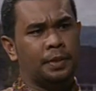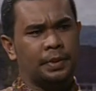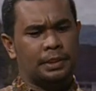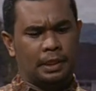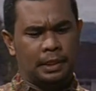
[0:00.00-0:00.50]

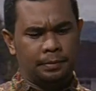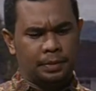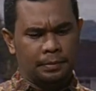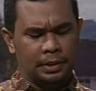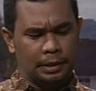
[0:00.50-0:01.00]

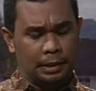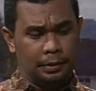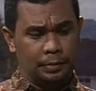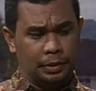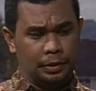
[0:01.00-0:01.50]

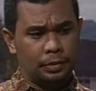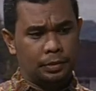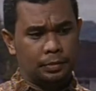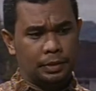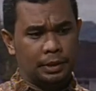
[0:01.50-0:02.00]
permasalahan-permasalahan
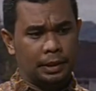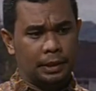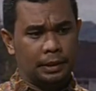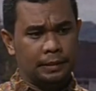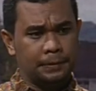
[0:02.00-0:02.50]
berikut mungkin
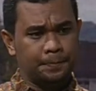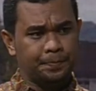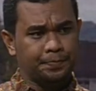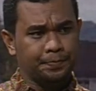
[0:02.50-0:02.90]
dari